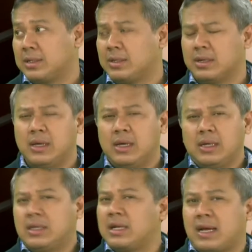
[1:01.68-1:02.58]
gitu
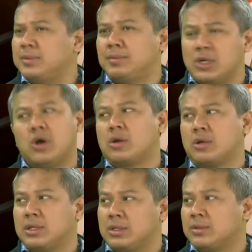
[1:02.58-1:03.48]
dan kami
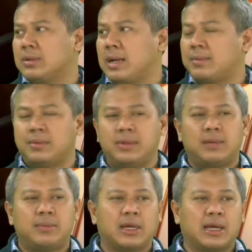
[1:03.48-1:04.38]
mendorong itu
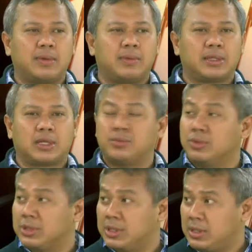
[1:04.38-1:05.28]
apabila mereka memang
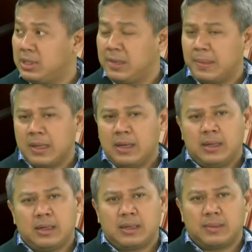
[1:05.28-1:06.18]
terbukti
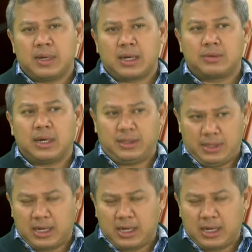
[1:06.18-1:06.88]
Eh, melakukan